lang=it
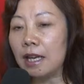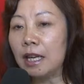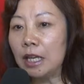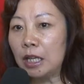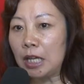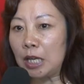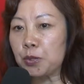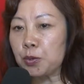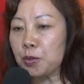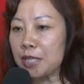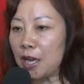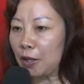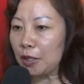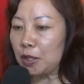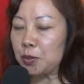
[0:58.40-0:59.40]
migliore
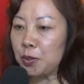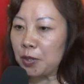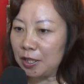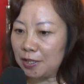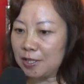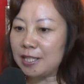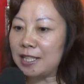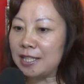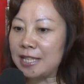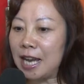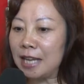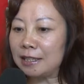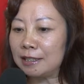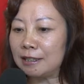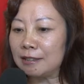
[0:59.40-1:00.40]
prospettiva.
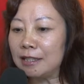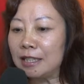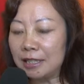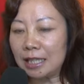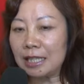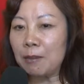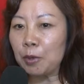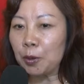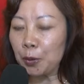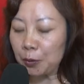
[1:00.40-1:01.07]
Comunque abbiamo un